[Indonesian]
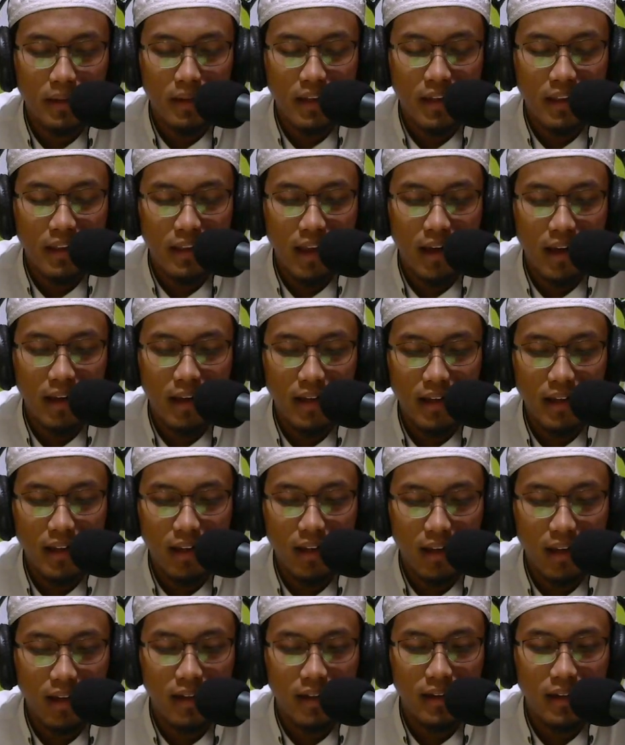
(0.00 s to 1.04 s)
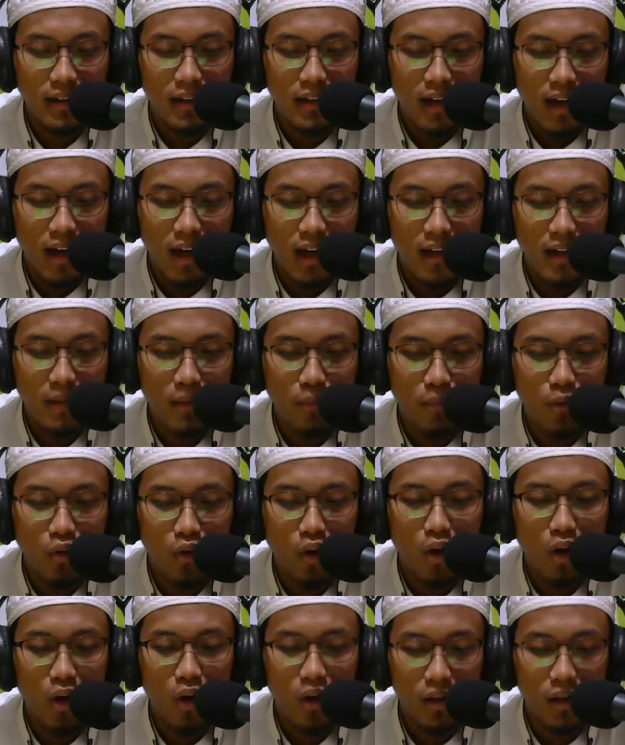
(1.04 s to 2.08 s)
kita ini ya ada
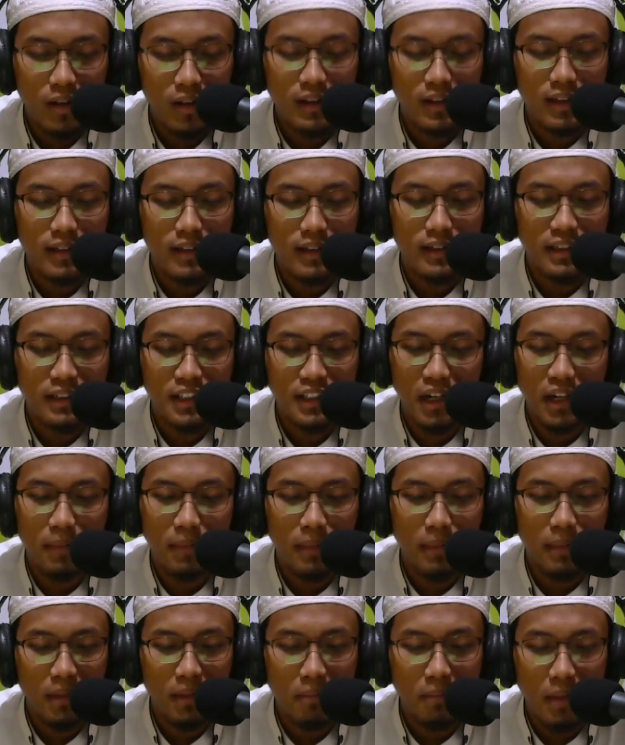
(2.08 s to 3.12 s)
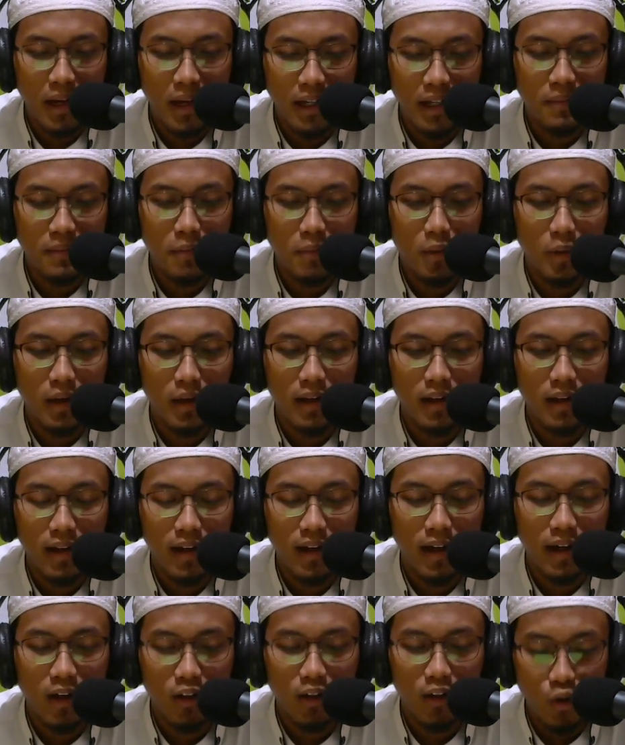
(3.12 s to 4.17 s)
mudghah ya. Jika baik-baik semuanya
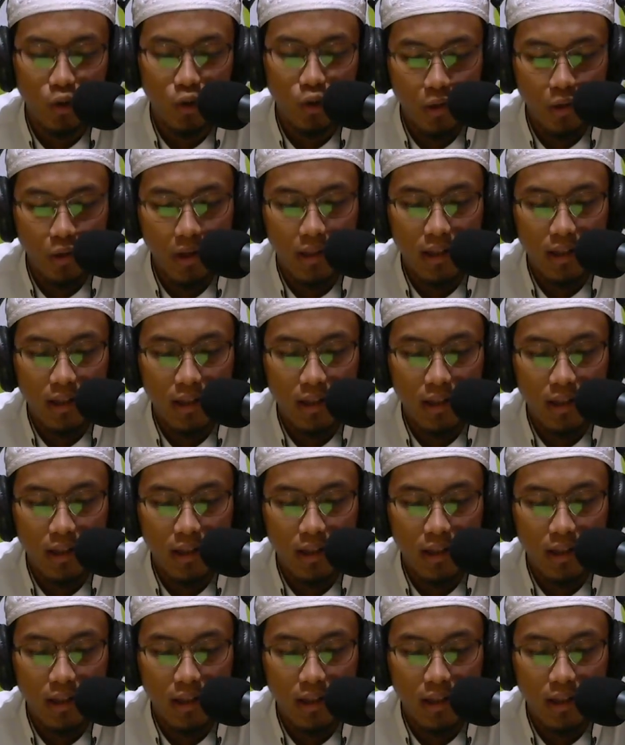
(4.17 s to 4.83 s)
anggota tubuh kita.